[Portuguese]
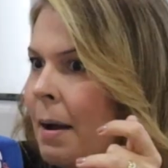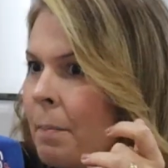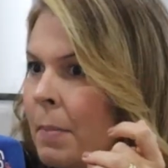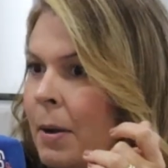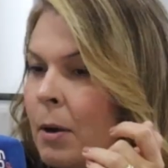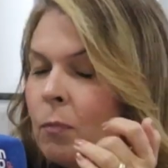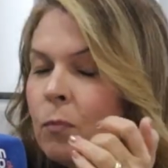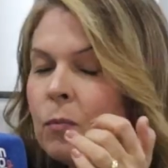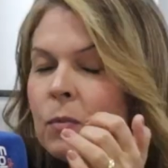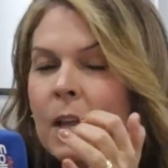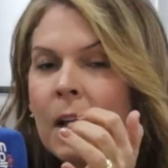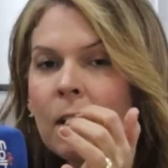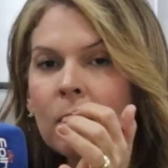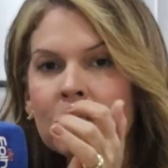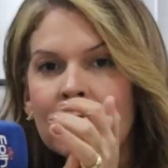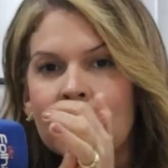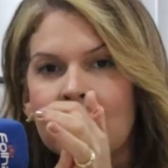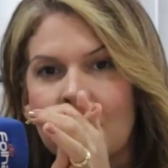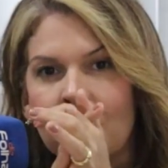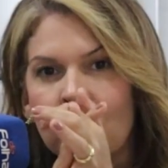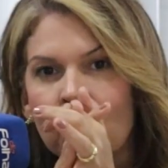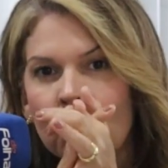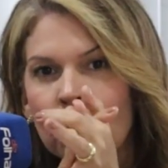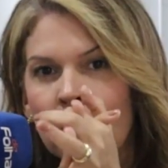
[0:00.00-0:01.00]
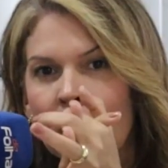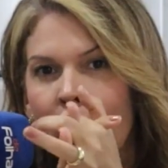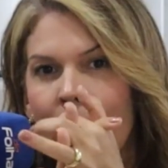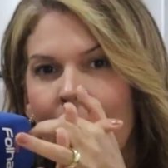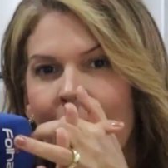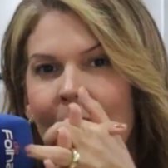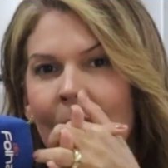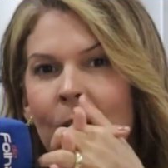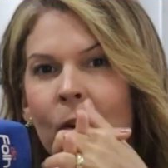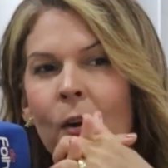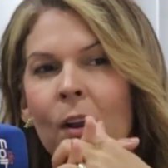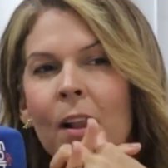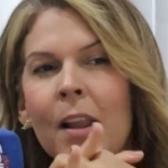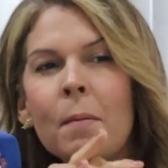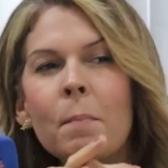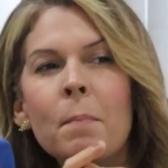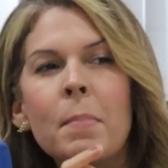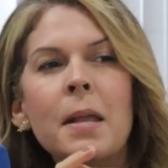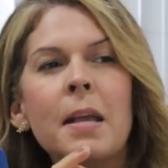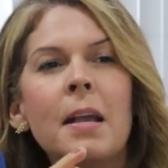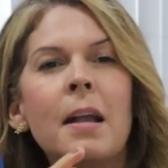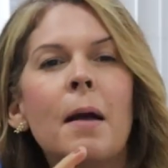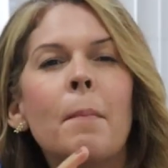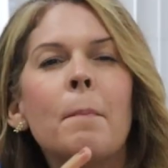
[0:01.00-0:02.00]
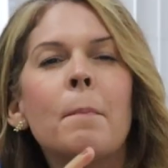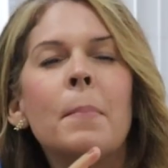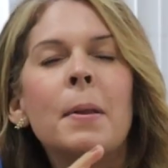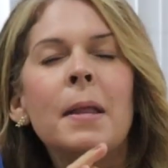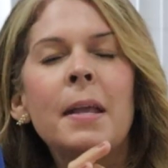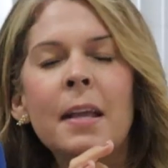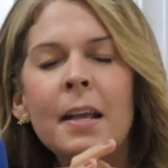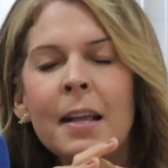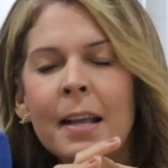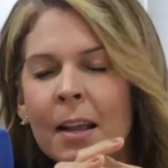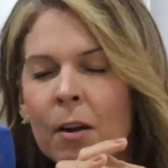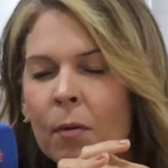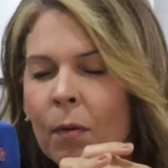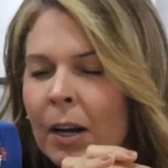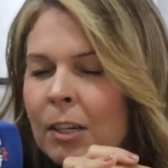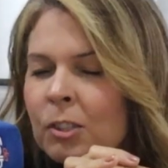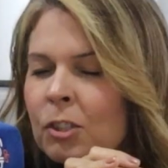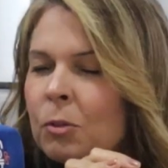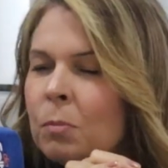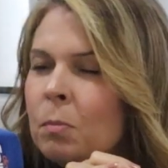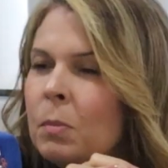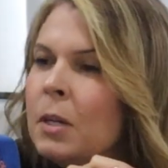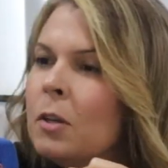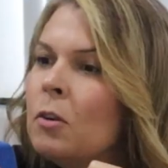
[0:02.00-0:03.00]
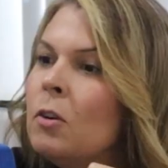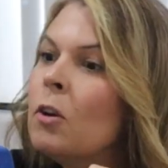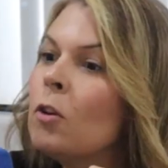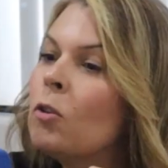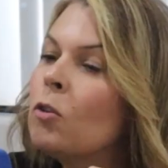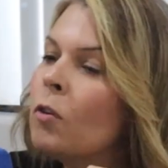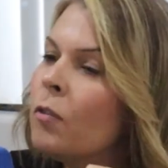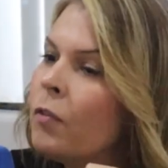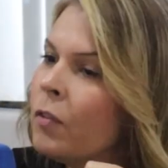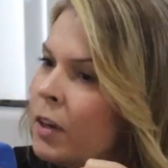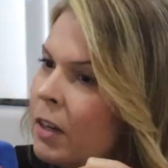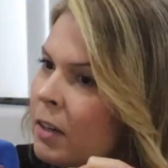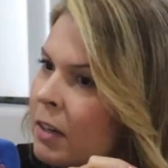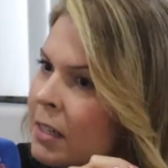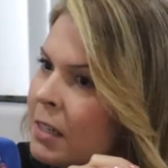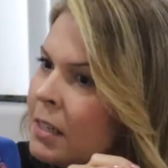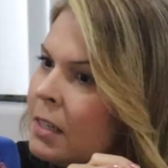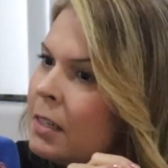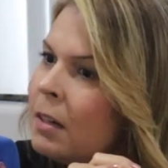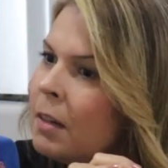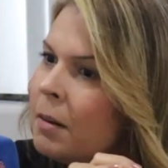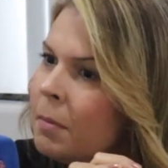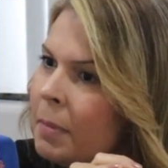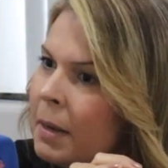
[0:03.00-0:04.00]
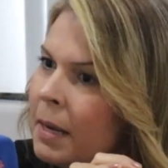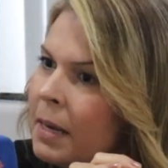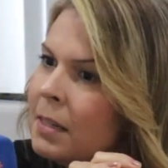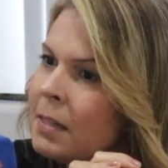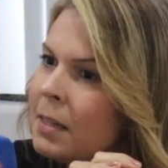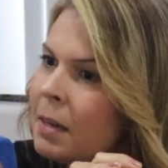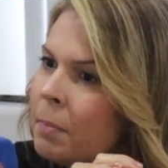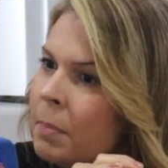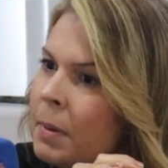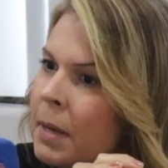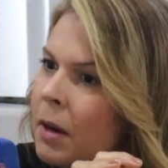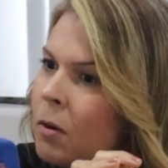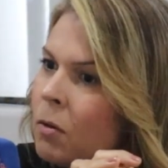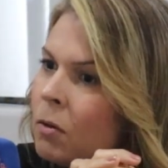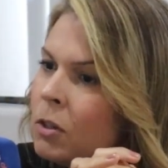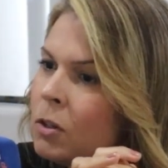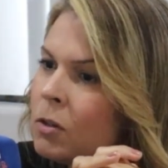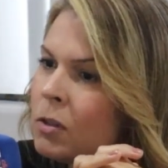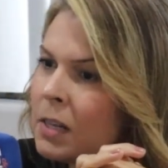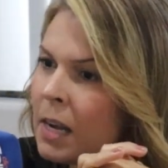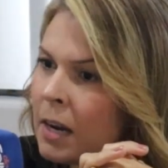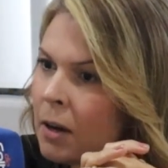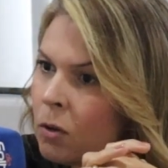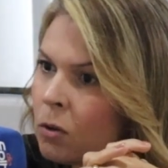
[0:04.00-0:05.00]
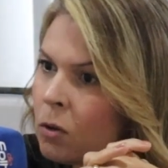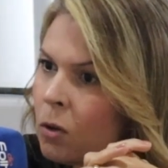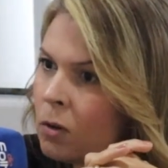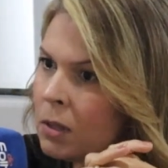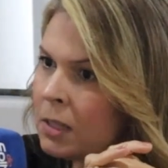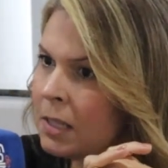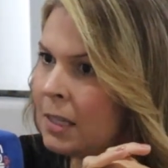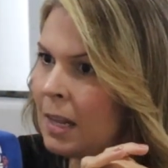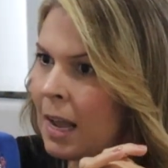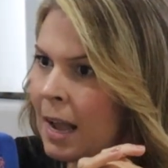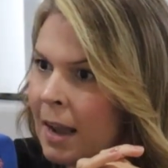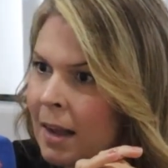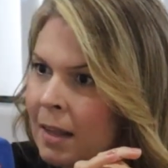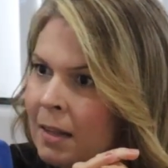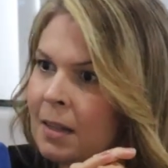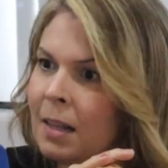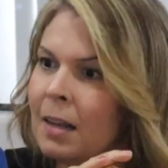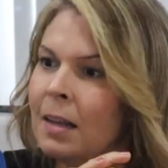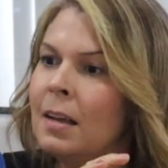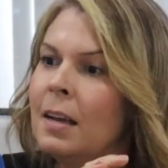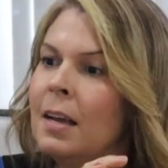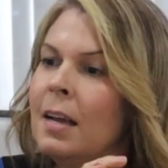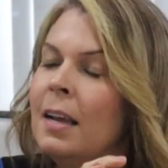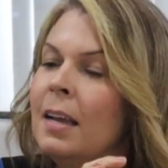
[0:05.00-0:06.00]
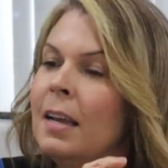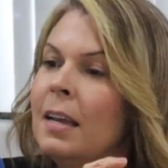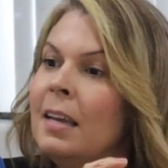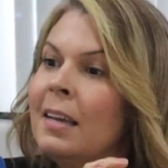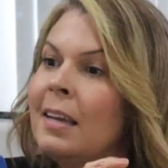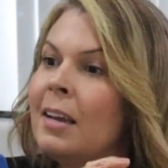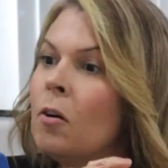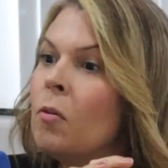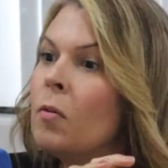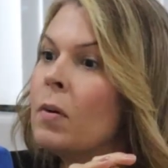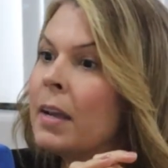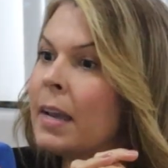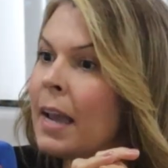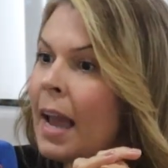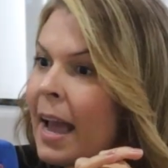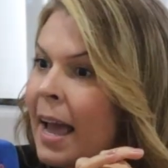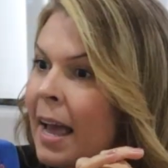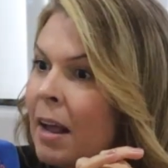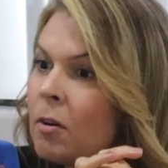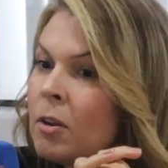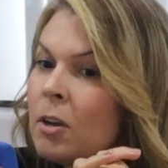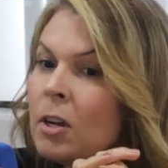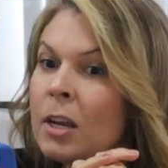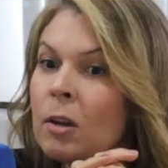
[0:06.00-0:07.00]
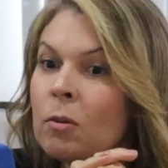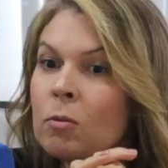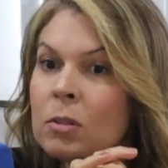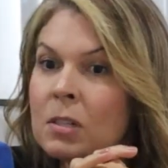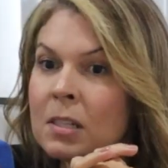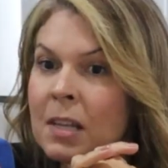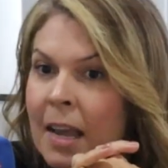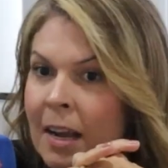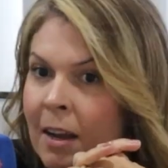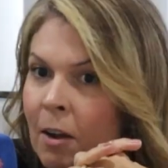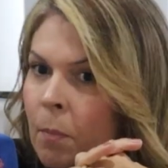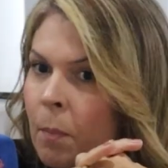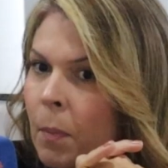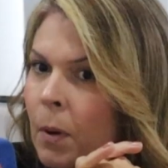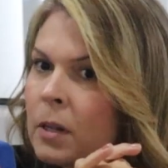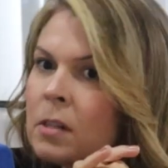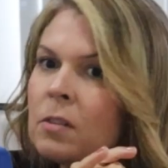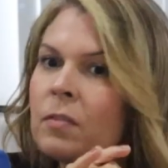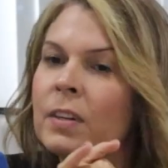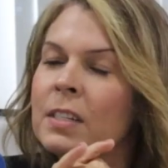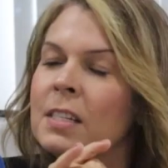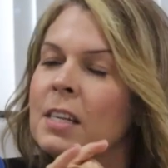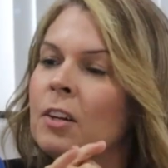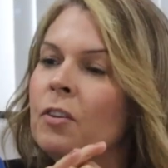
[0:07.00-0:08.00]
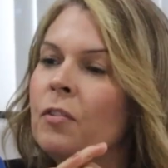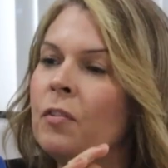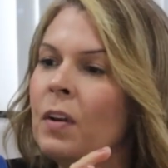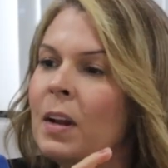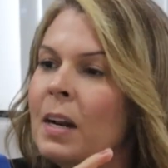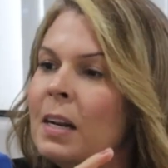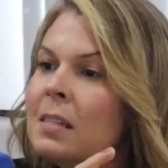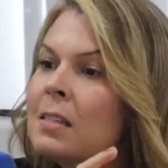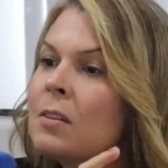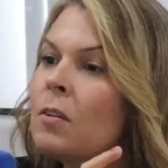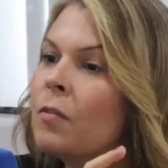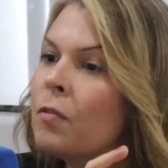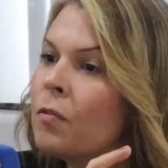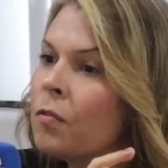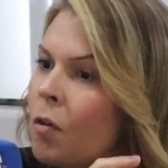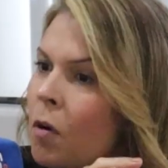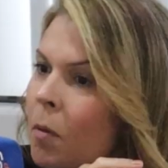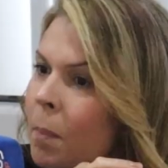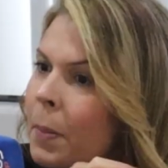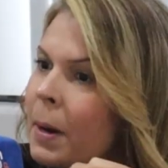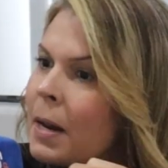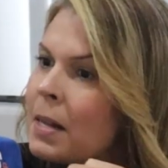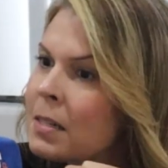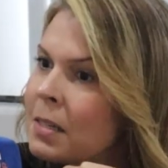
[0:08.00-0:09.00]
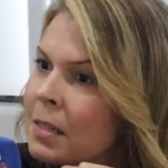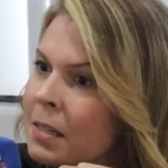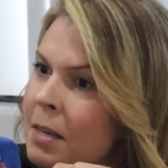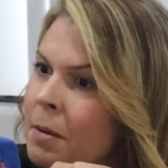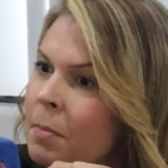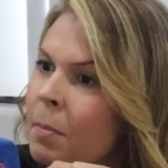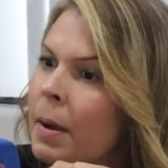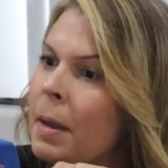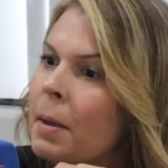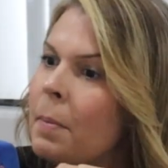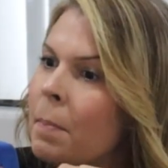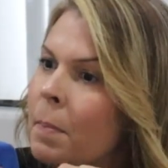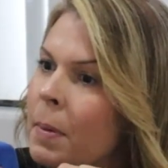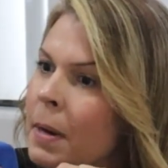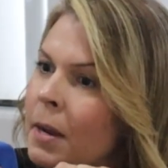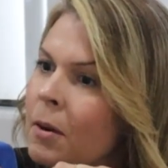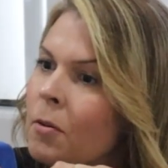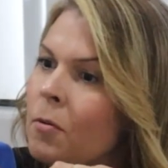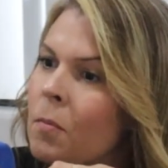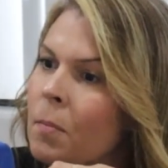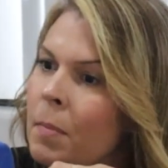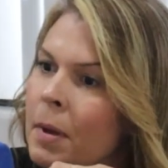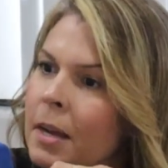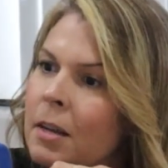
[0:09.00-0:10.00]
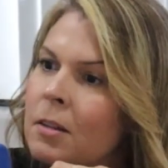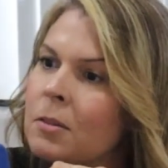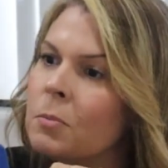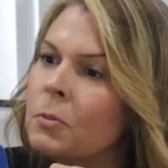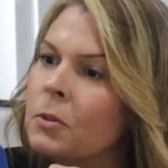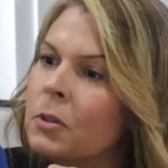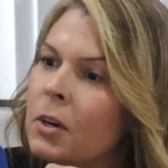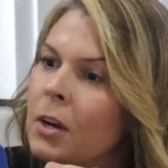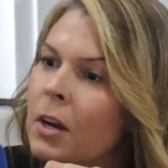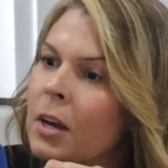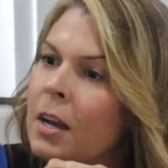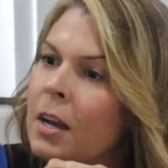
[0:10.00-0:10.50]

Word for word: Meu Deus, essa doutora Magnólia briga, briga, eu admiro. E eu tô ficando assim também, sabia? Quando eu sei que eu tô certa, e que pois eu é. quero é. e que eu sei que eu posso fazer a diferença, eu vou para cima e brigo mesmo.